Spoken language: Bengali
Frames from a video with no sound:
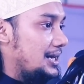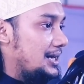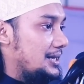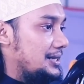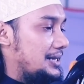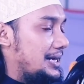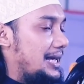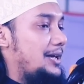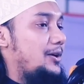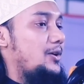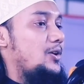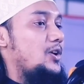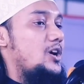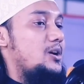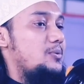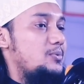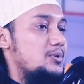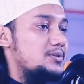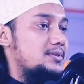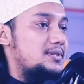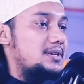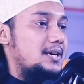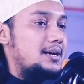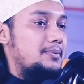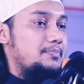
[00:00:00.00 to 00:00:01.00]
তো এই হলো
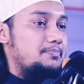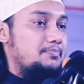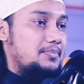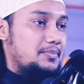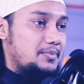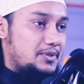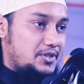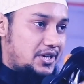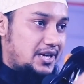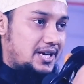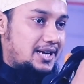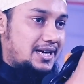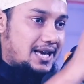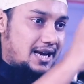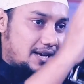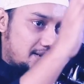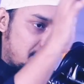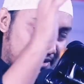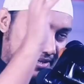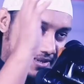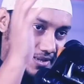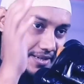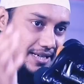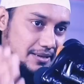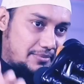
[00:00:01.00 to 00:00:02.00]
অবস্থা শিক্ষা
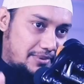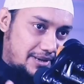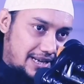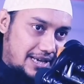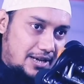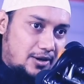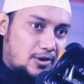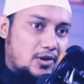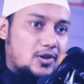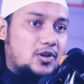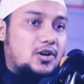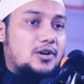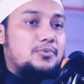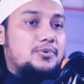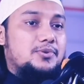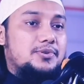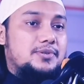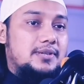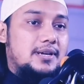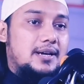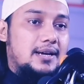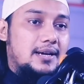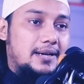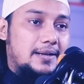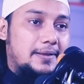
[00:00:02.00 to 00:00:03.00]
সিস্টেমের এই হলো
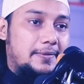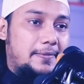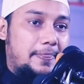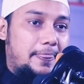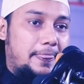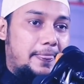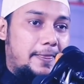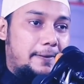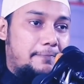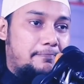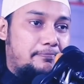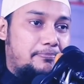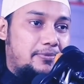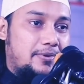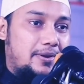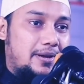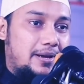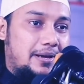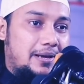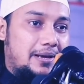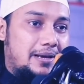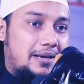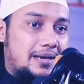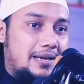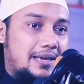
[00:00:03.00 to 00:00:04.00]
অবস্থা
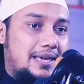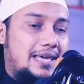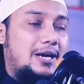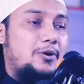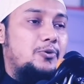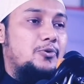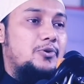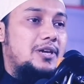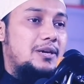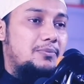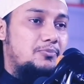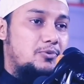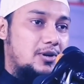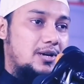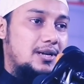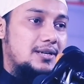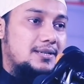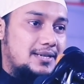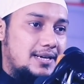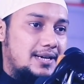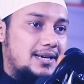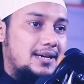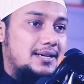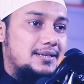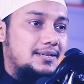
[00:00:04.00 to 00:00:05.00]
কেউ কি
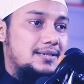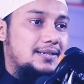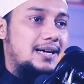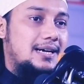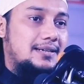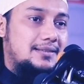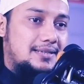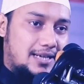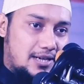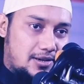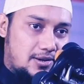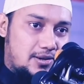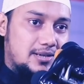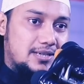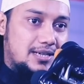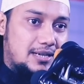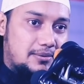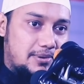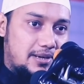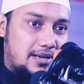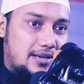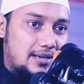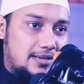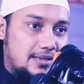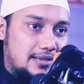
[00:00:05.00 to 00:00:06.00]
বলেছে যে ডাক্তার হওয়া
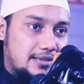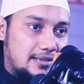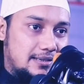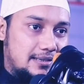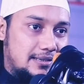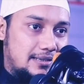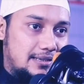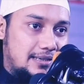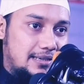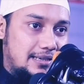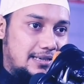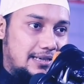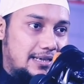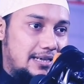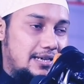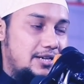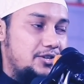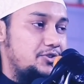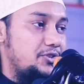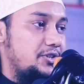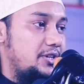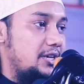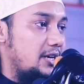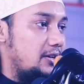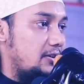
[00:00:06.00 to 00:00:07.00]
যাবে না
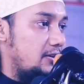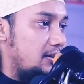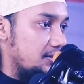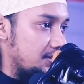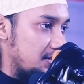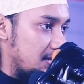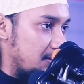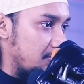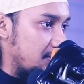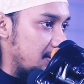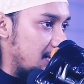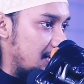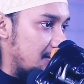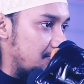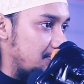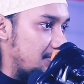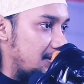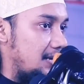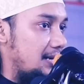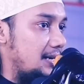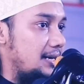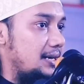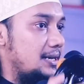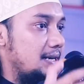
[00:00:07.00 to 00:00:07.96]
ইঞ্জিনিয়ার হওয়া যাবে না বা